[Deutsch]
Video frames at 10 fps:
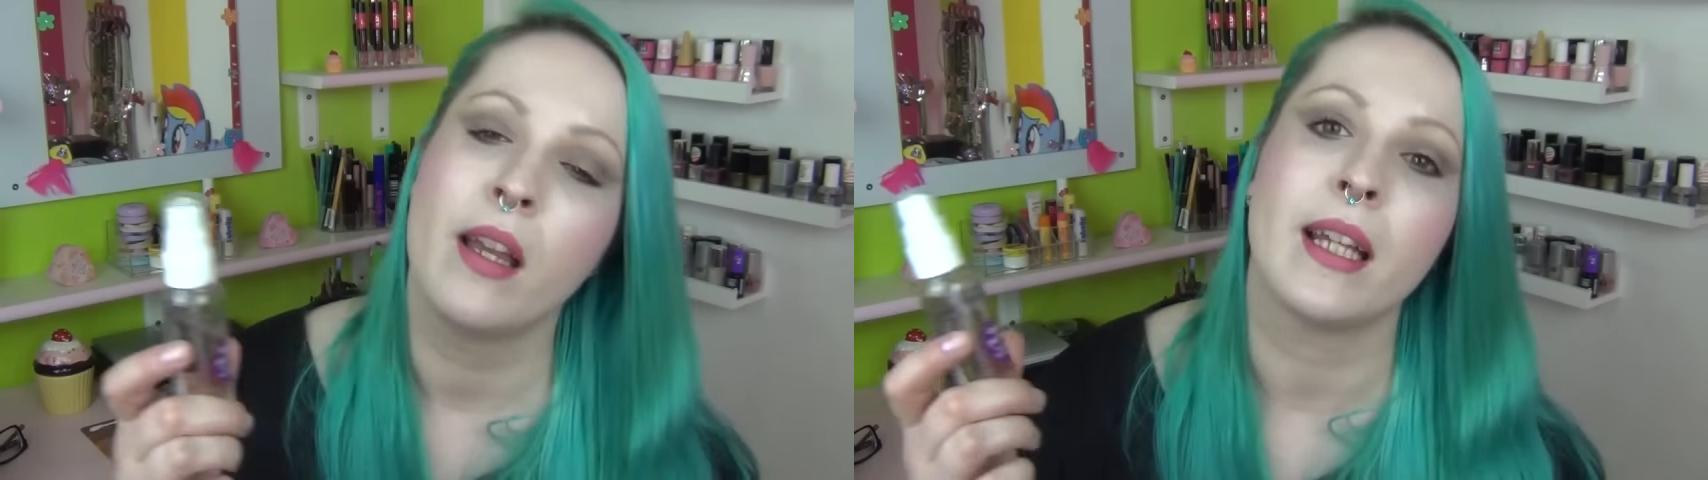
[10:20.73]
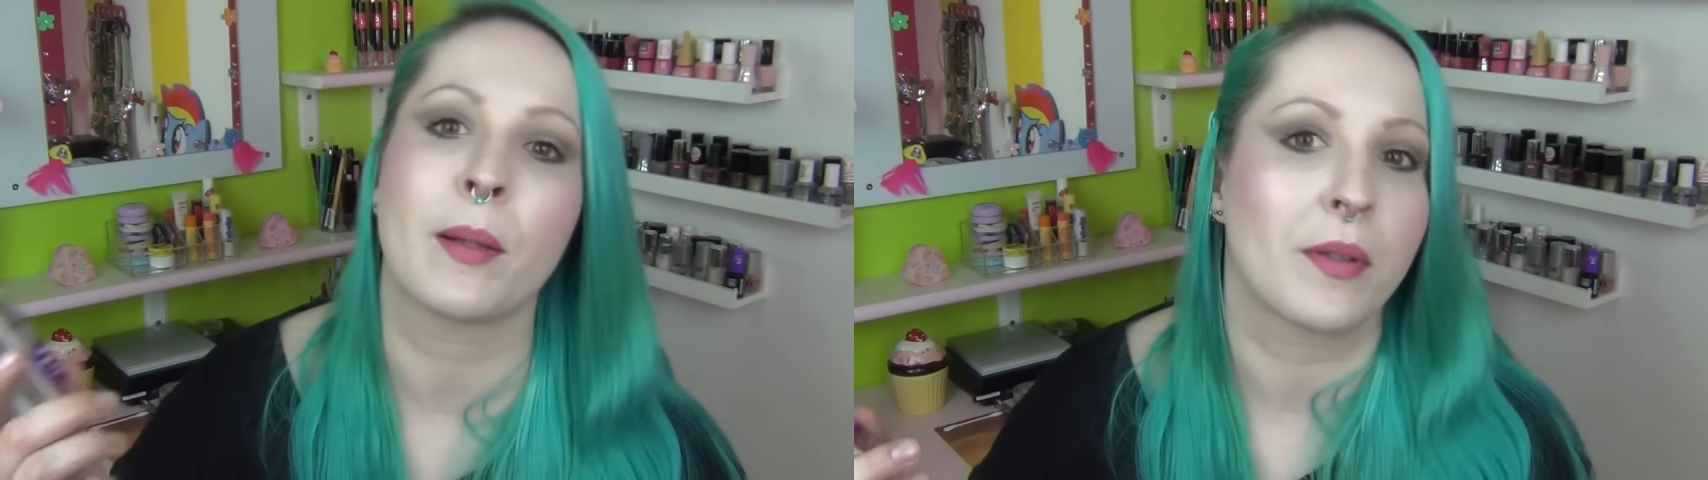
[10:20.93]

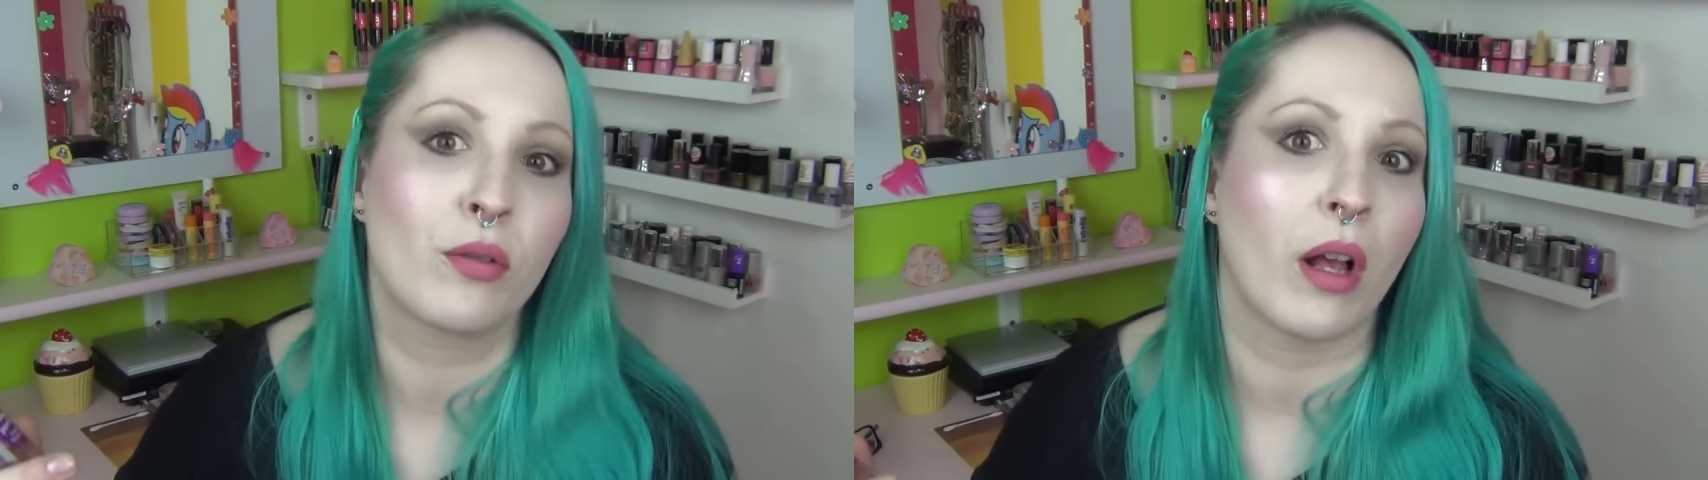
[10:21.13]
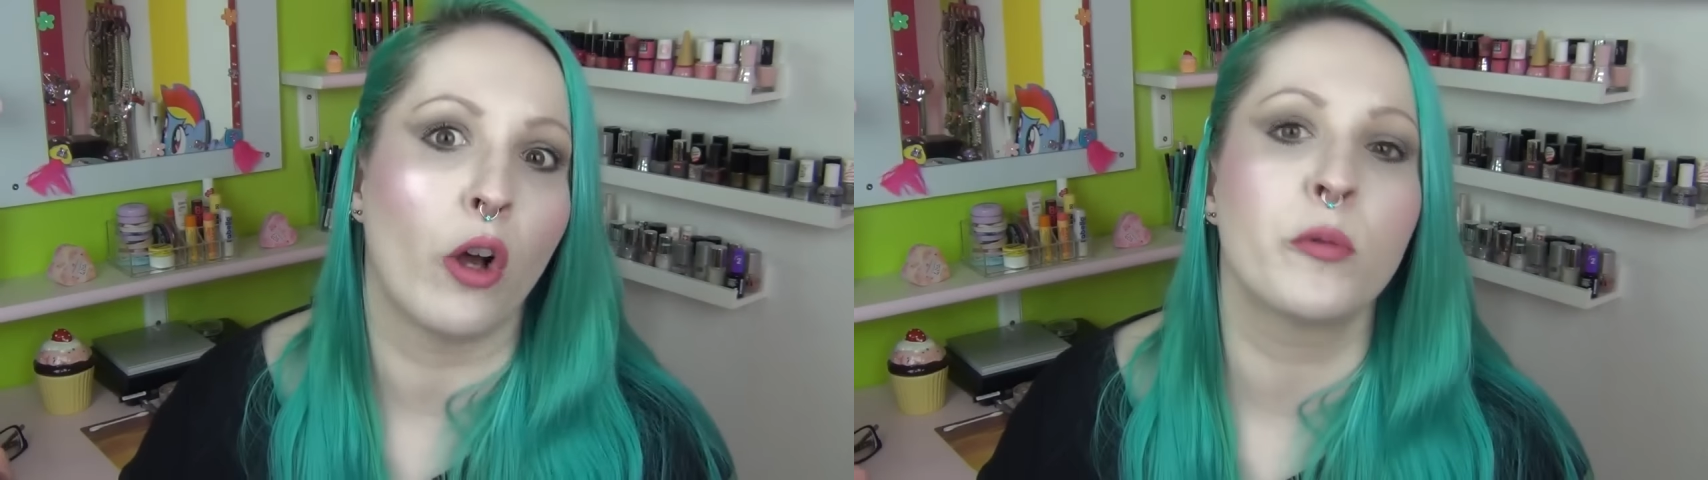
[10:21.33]
Ich habe das
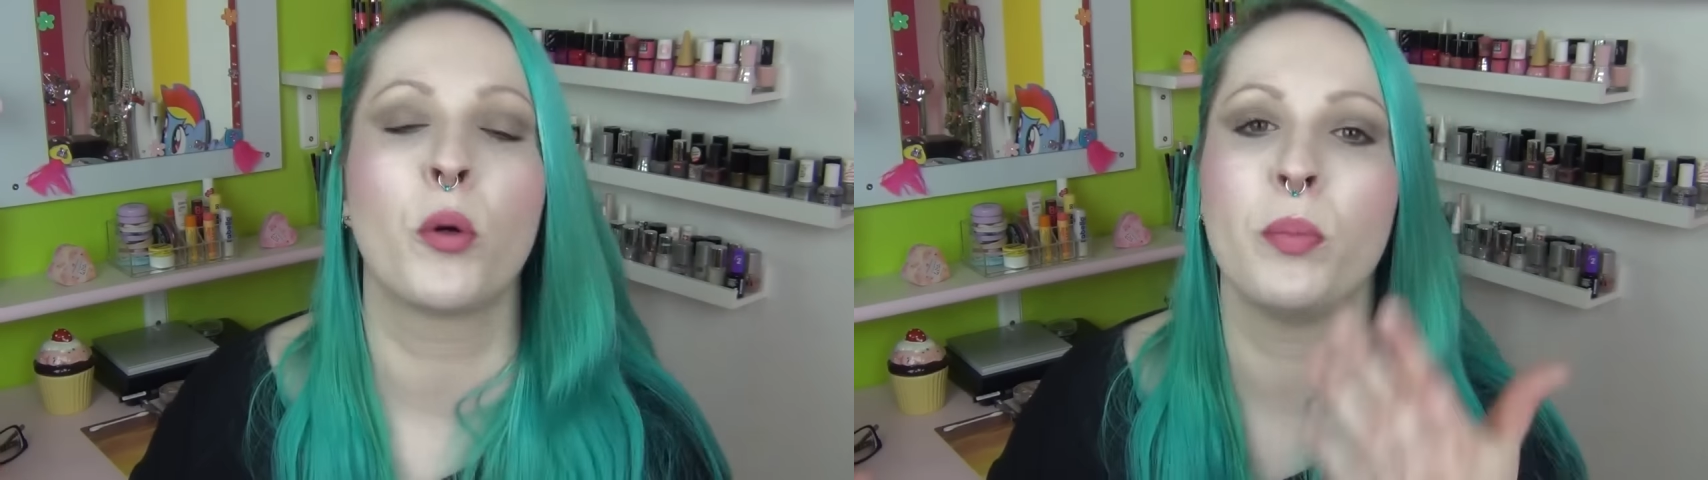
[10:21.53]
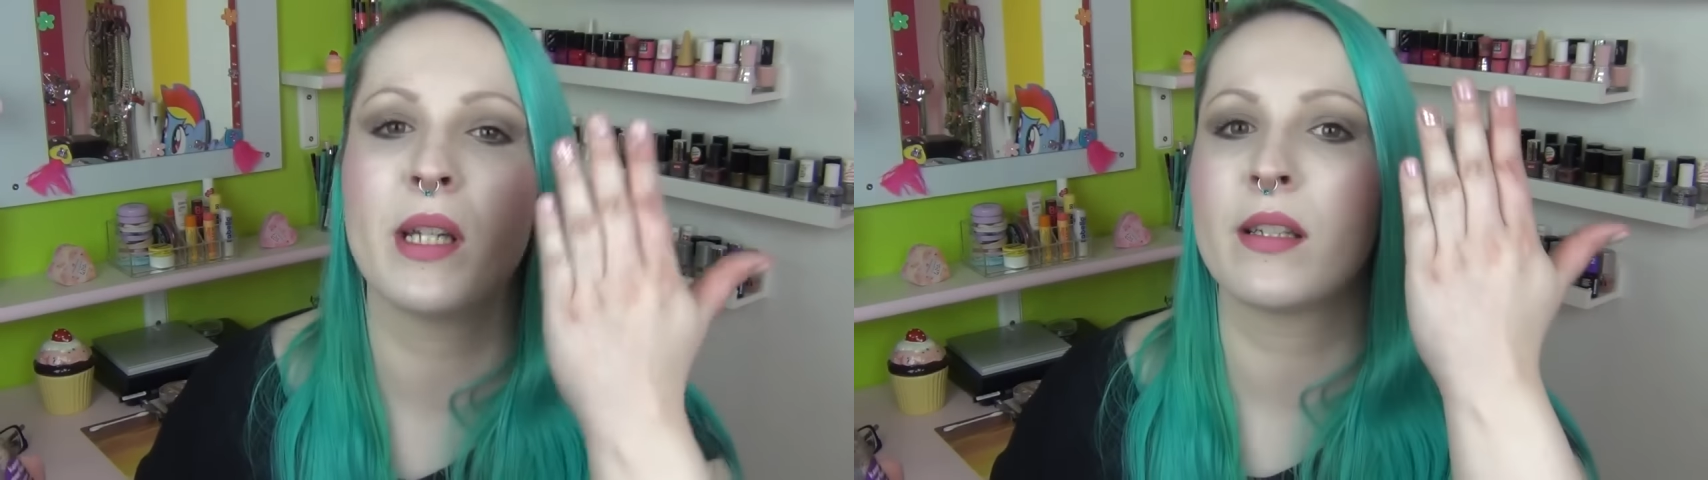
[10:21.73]
sogar
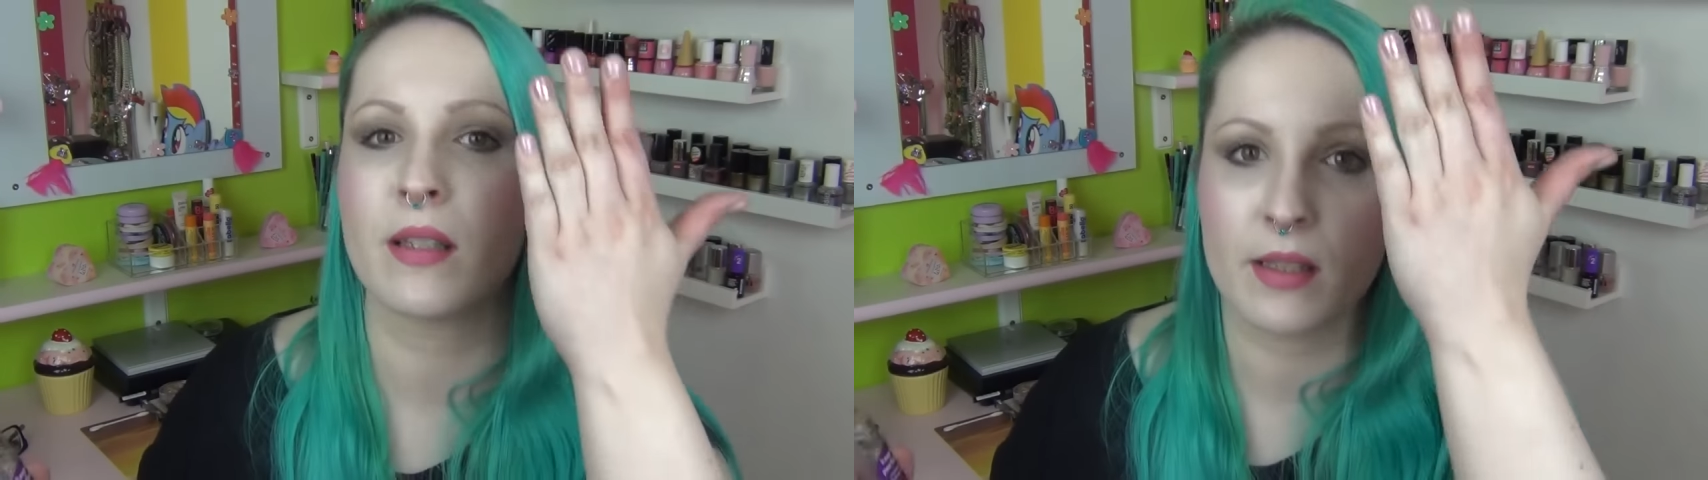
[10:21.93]
ausprobiert,